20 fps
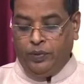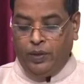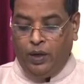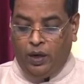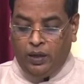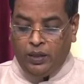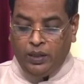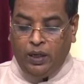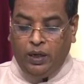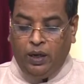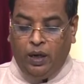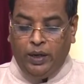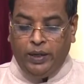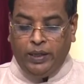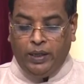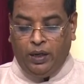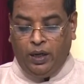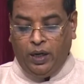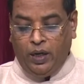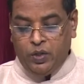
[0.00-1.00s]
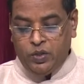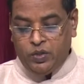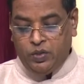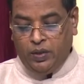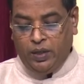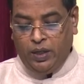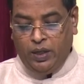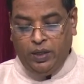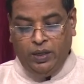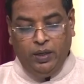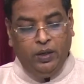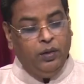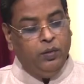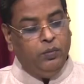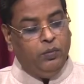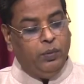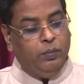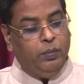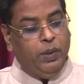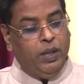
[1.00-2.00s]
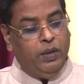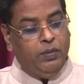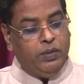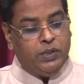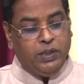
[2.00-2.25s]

நான்கு காரியங்கள் ஆண்டு சொல்கிறாரு ஒன்பதாம்